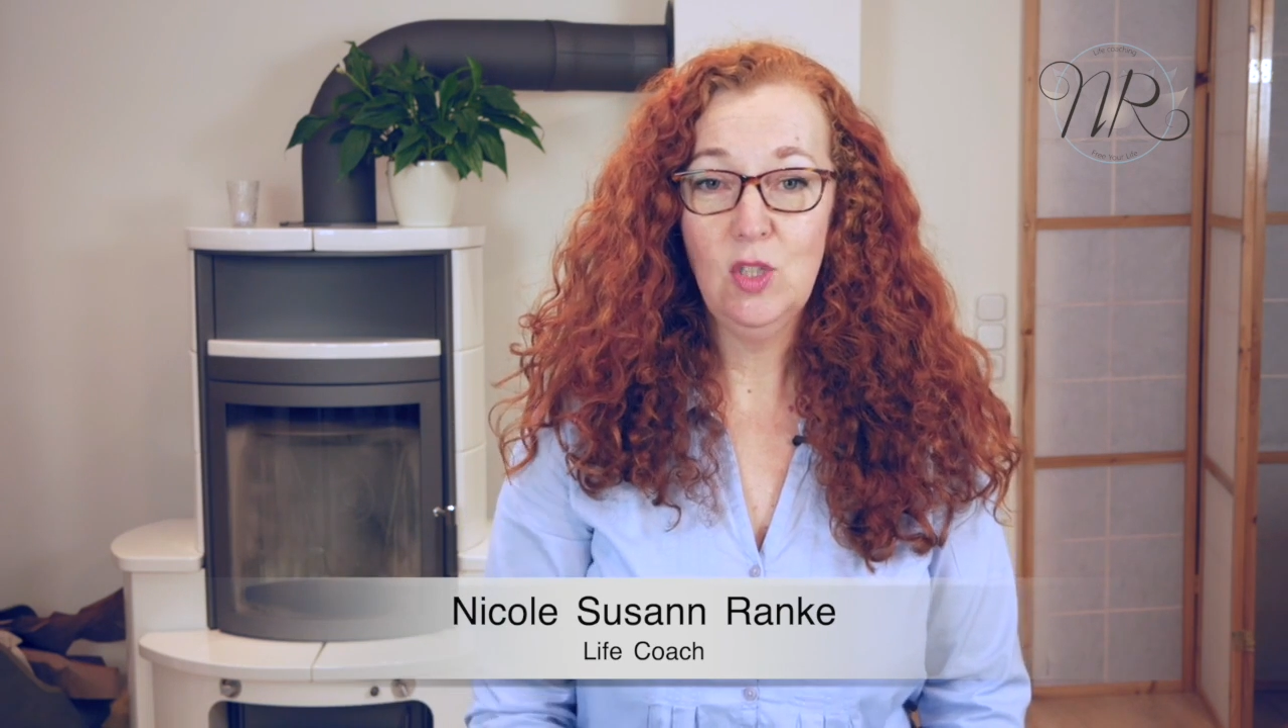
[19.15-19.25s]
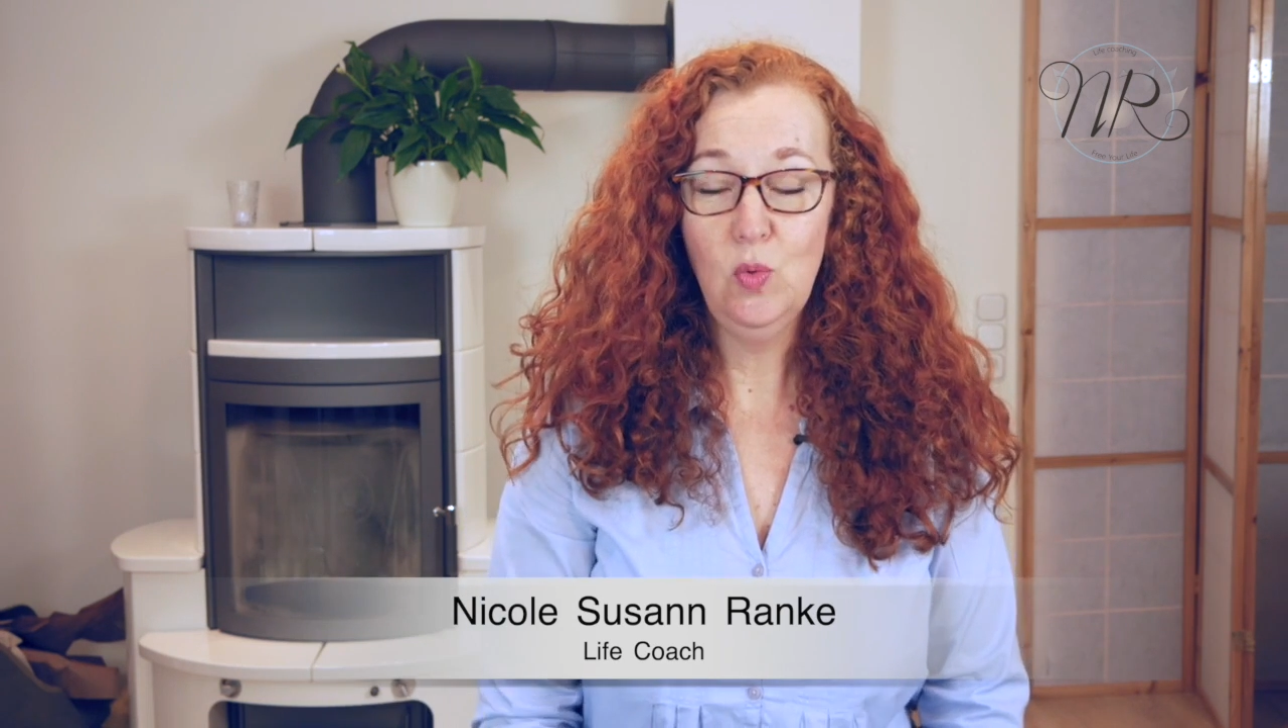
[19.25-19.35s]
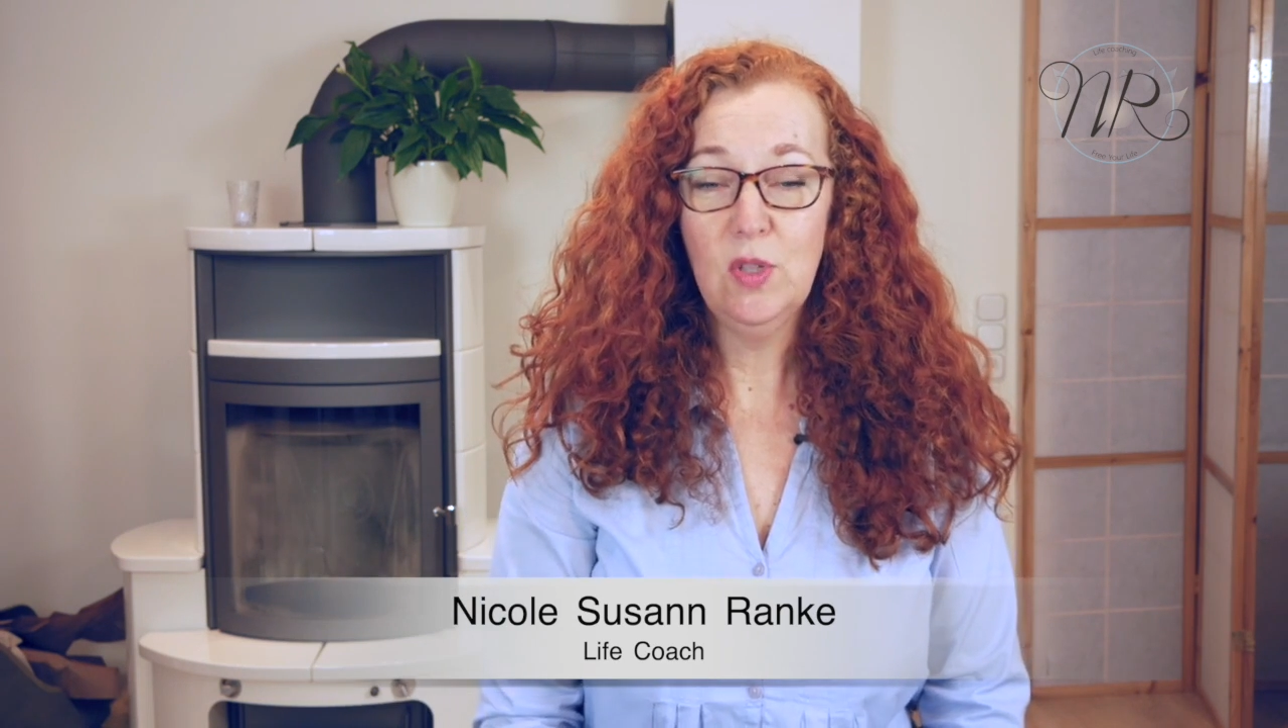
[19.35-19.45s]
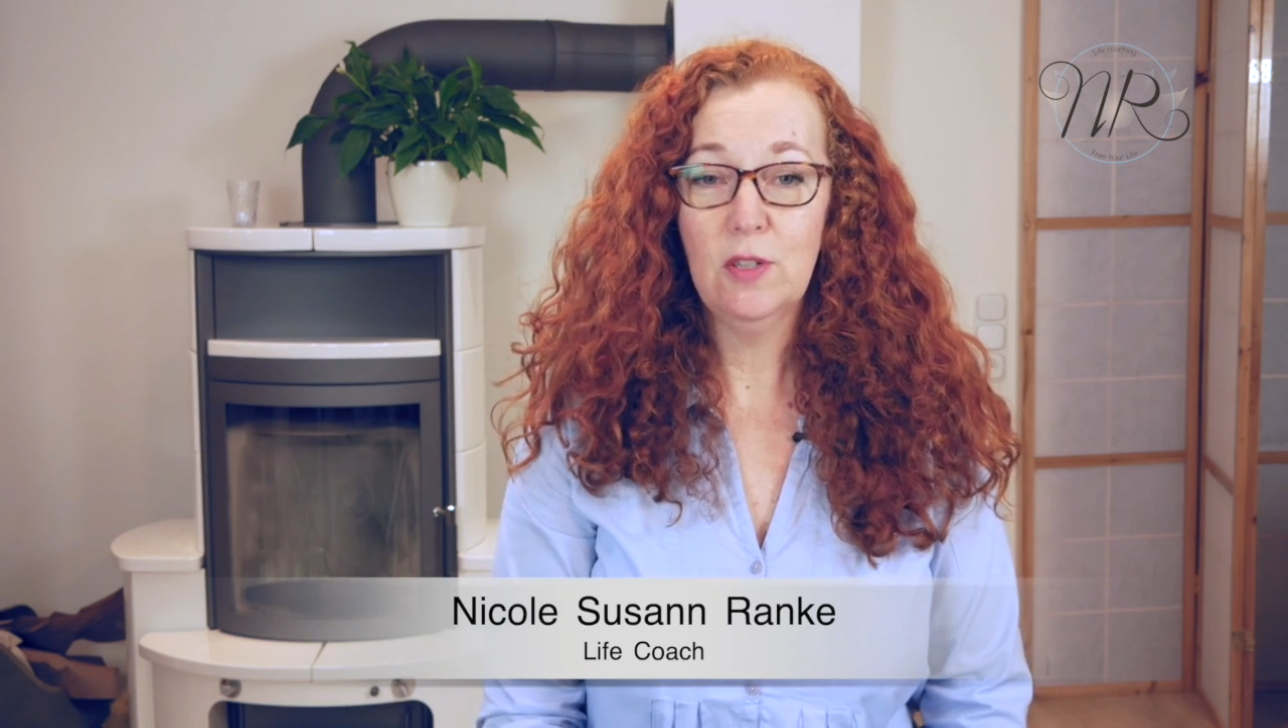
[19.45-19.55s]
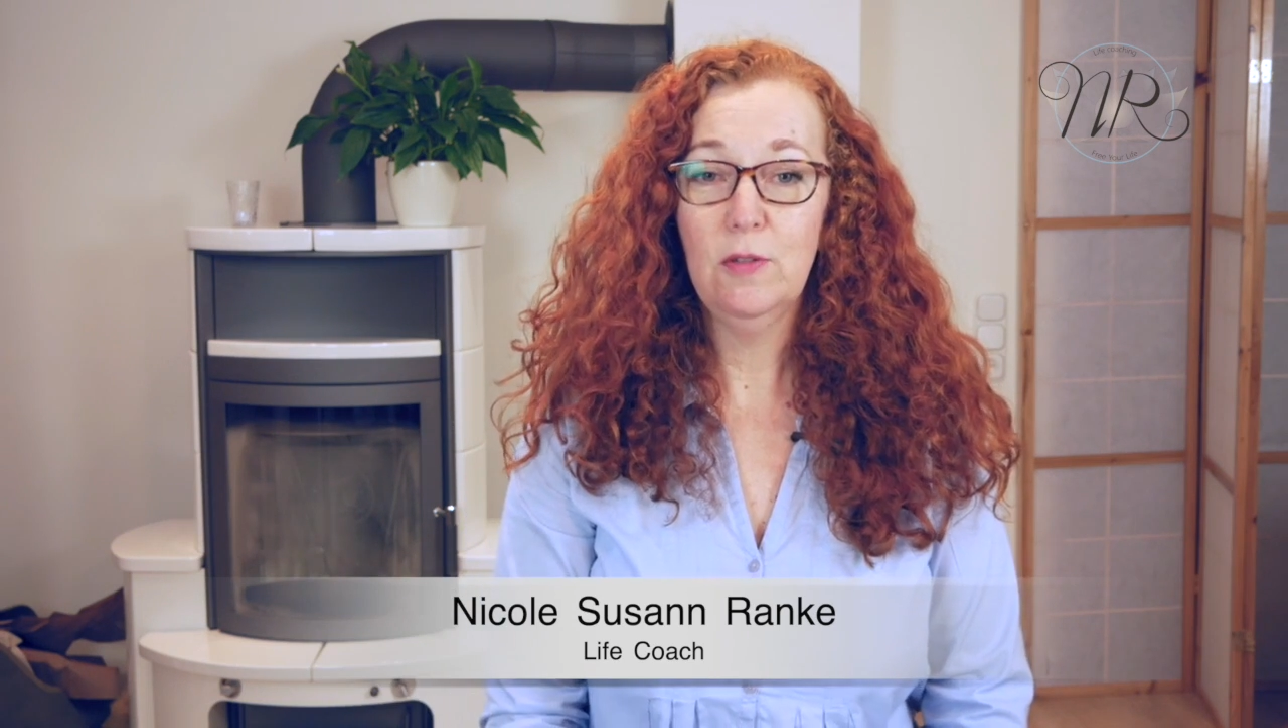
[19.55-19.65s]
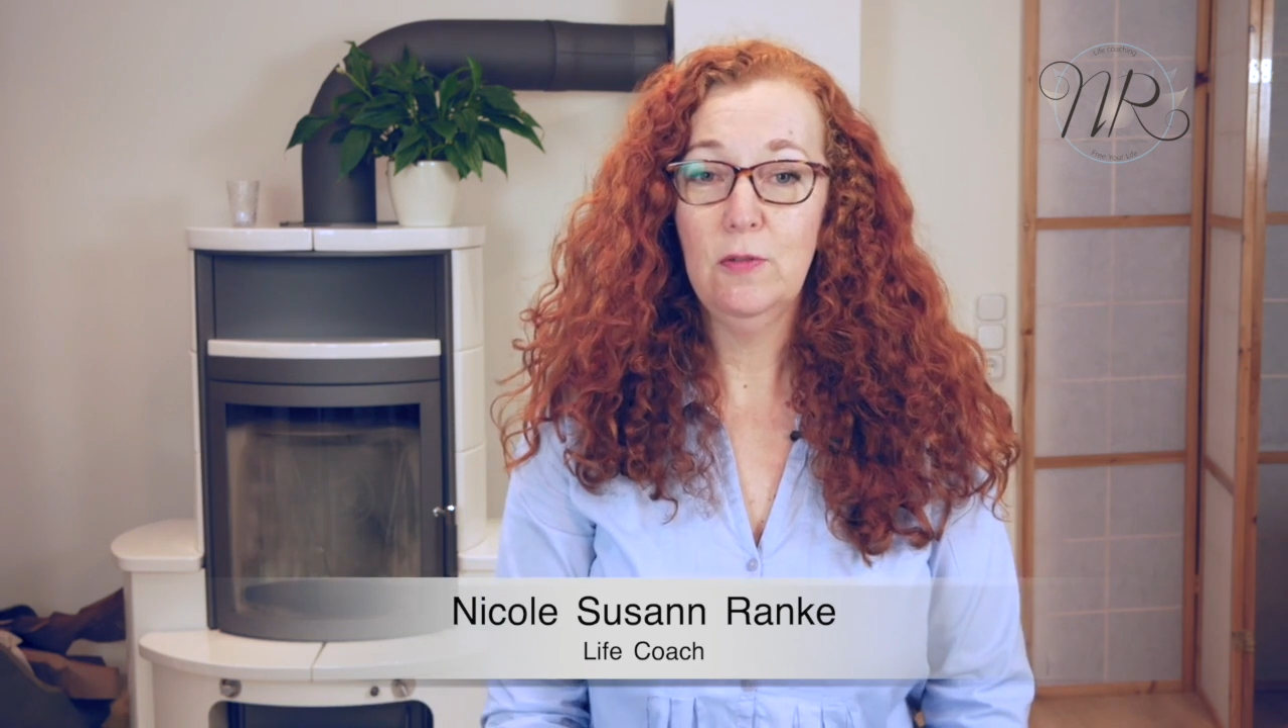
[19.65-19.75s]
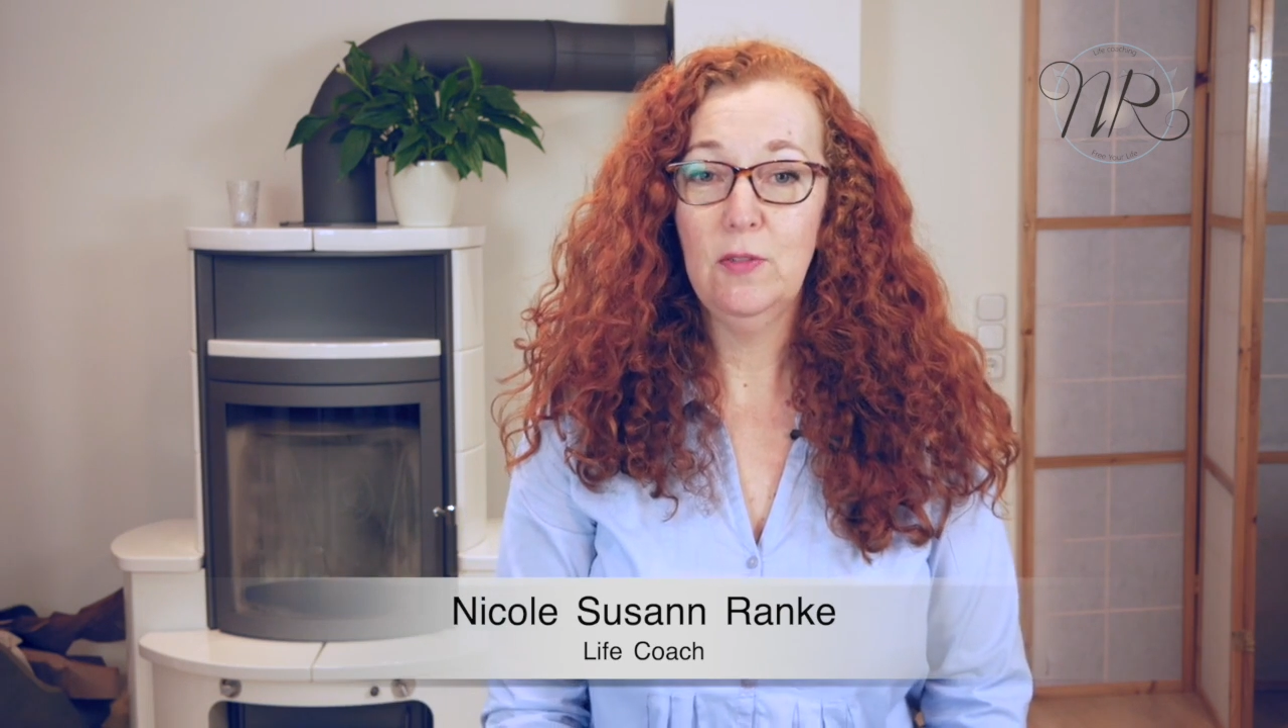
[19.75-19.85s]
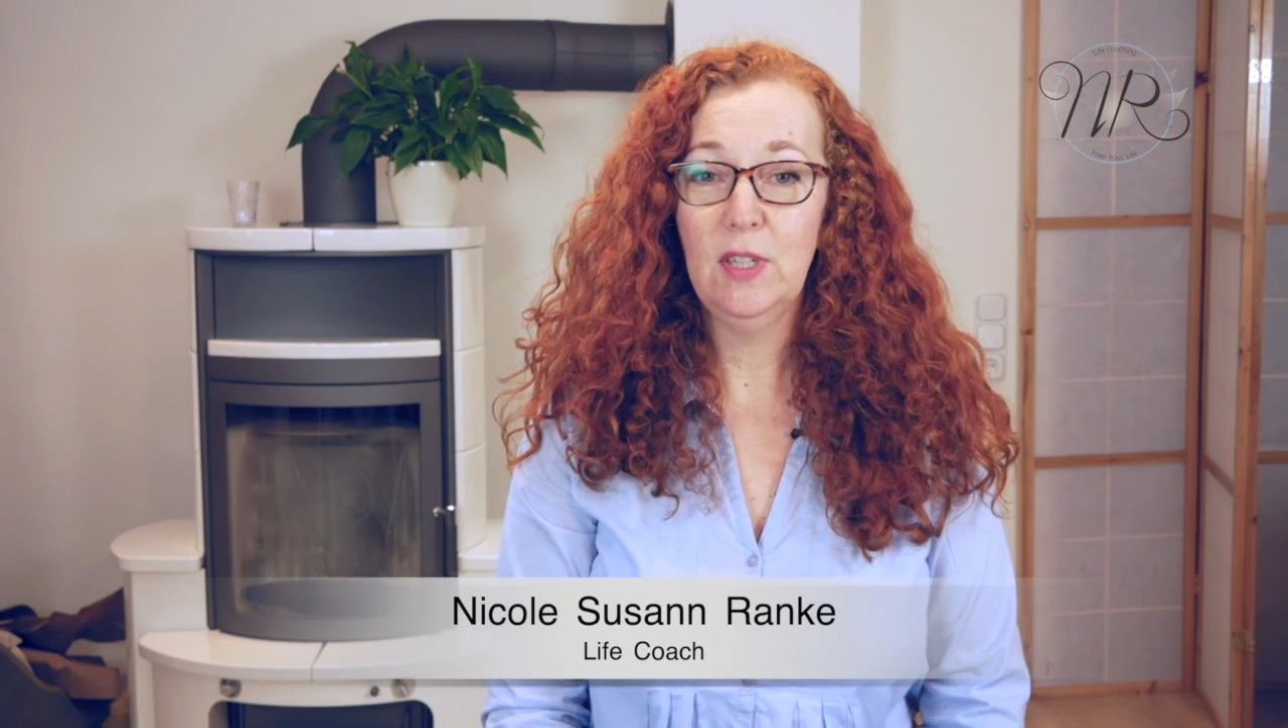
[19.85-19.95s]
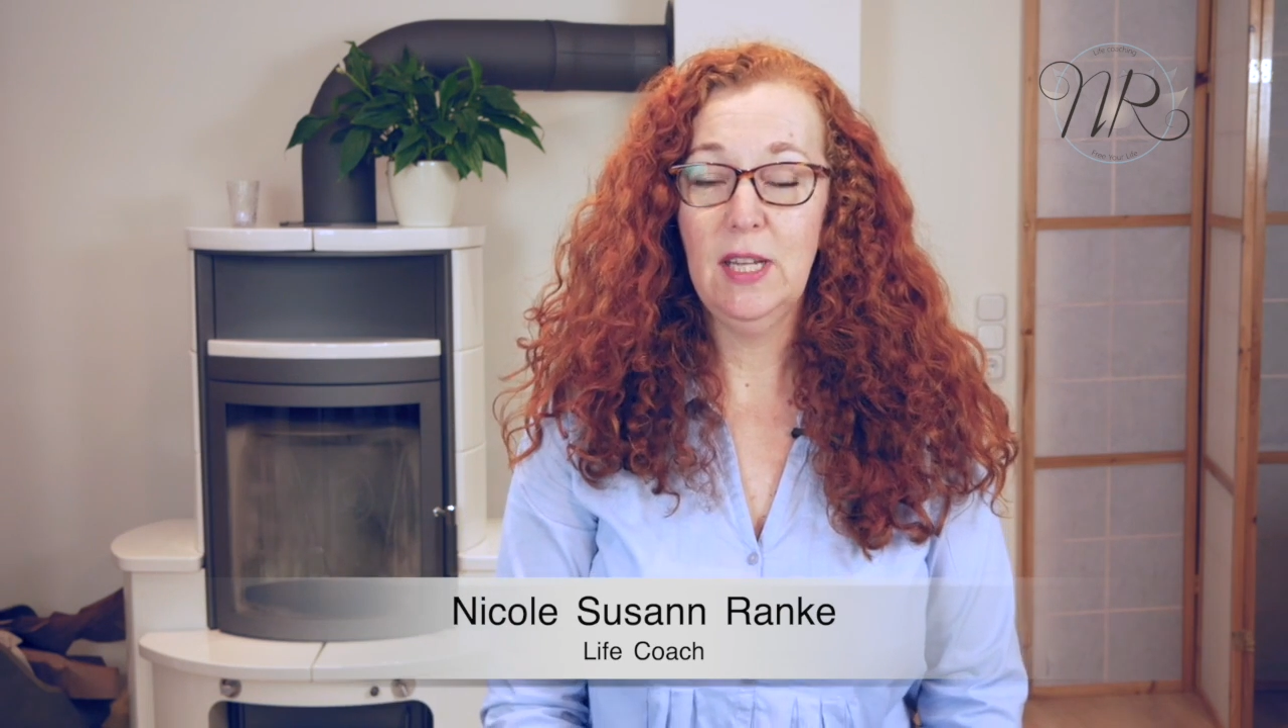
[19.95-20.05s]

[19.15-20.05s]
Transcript: zutrifft,